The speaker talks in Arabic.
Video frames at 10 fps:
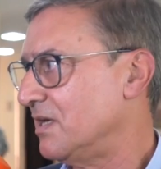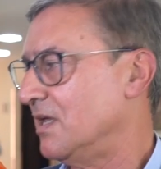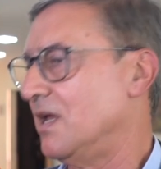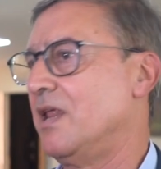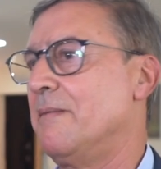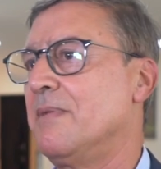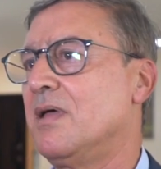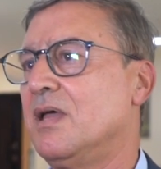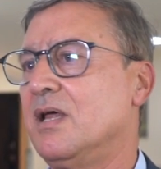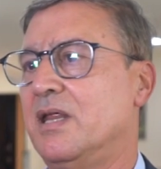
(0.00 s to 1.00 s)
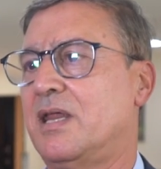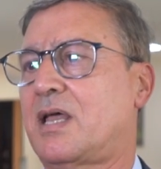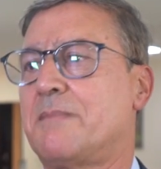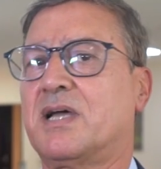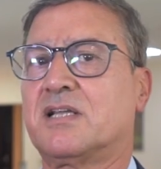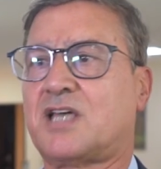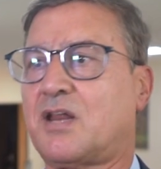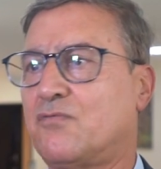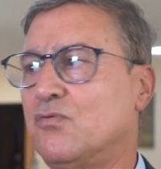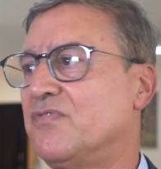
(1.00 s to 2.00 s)
للاعلام لان كما
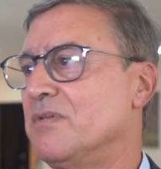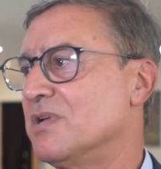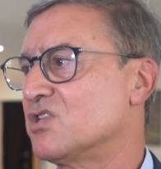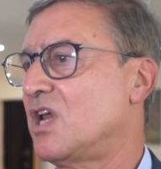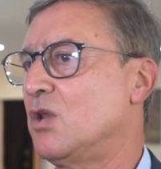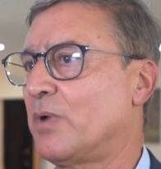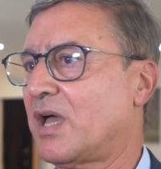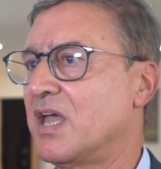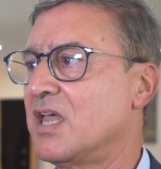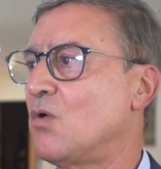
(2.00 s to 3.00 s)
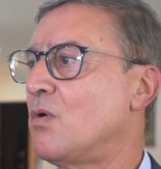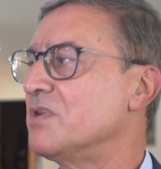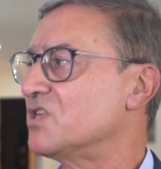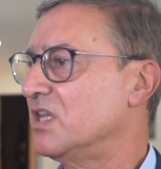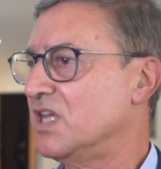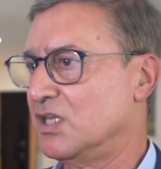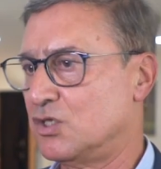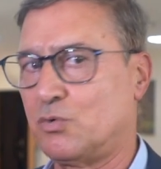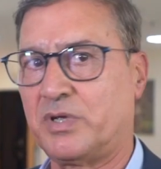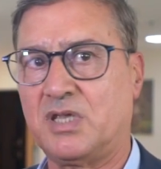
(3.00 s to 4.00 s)
كتعرفوا في مجال الوقايه هو مجال ديال
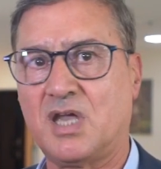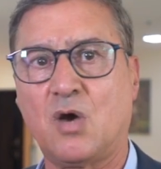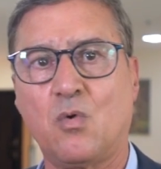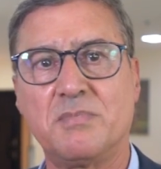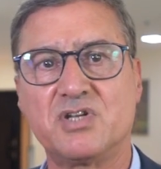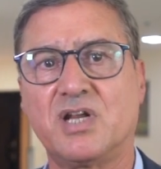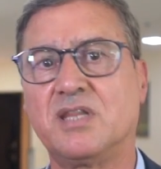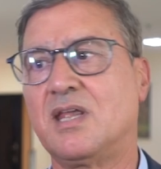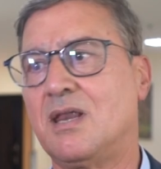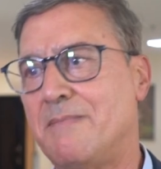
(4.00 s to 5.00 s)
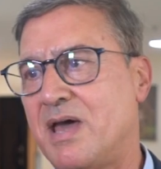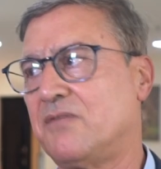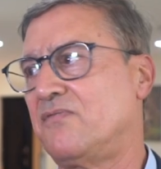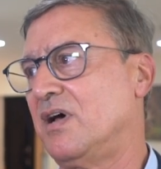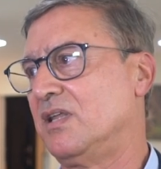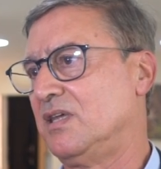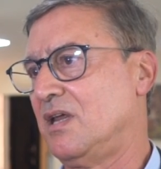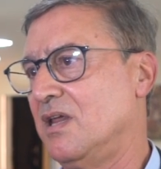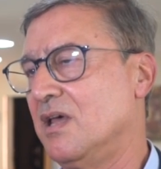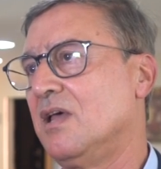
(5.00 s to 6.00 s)
التوعيه هو مجال ديال المعرفه
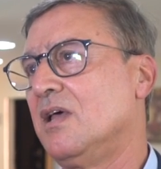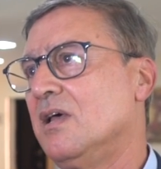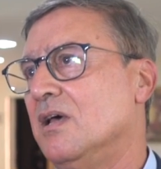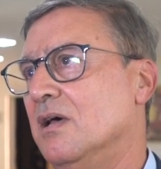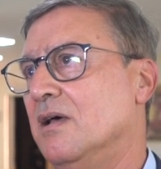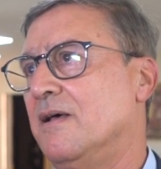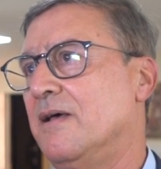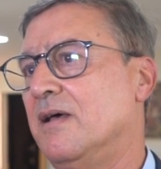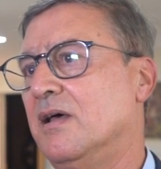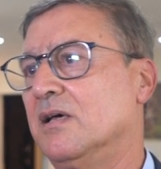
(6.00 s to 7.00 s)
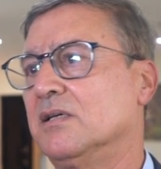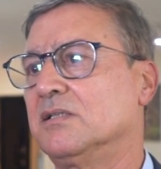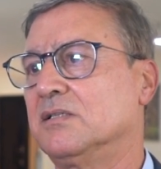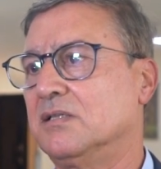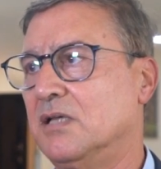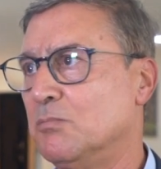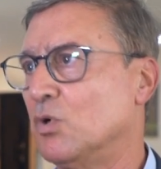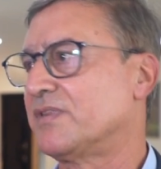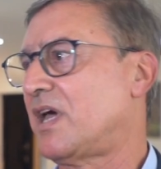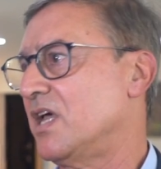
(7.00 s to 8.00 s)
ديال آه، آه،
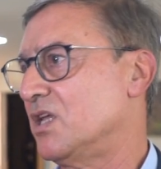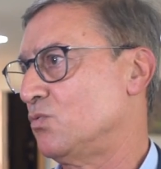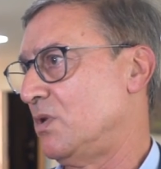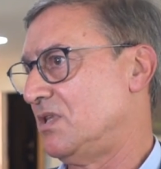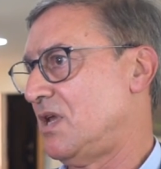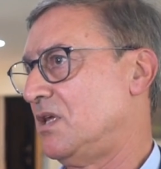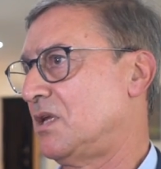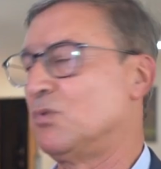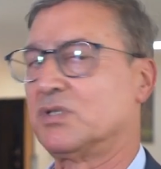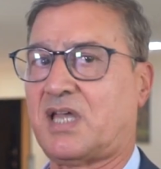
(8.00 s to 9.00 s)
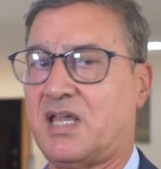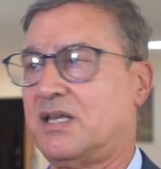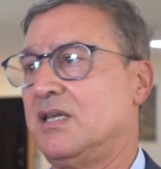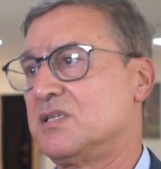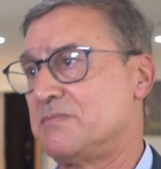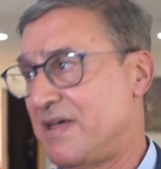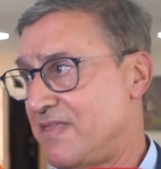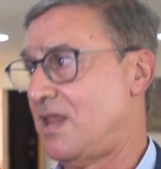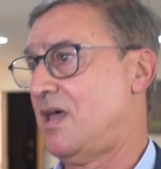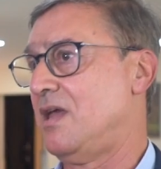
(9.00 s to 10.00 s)
المعطيات ولذلك المعطيات اللي
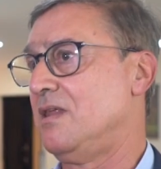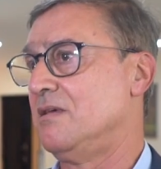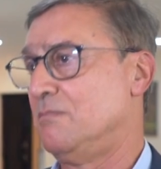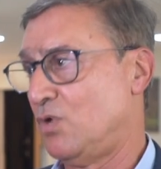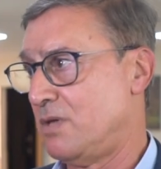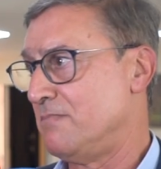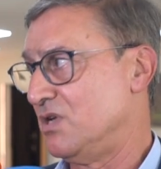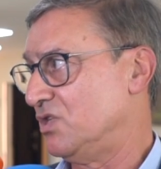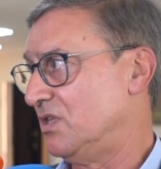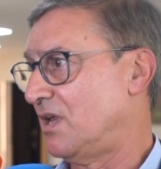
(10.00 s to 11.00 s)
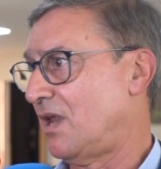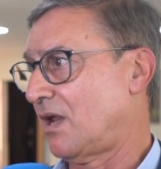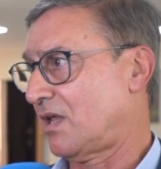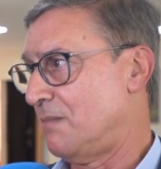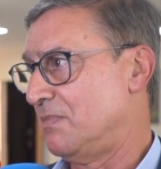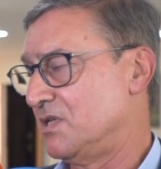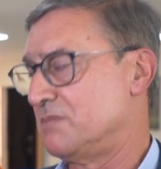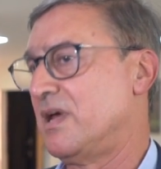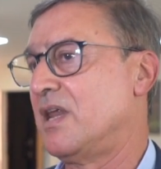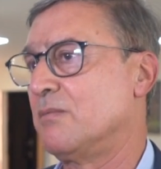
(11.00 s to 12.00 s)
سمعنا الان مهمه جدا الارقام اللي
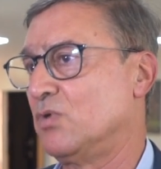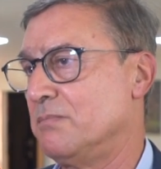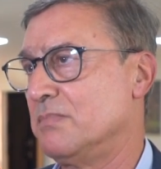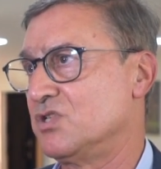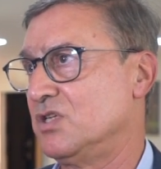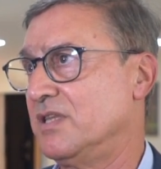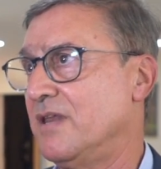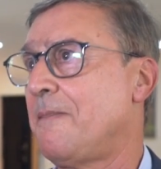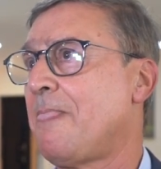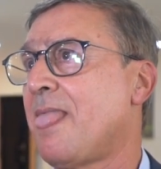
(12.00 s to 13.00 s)
سمعناها مهمه جدا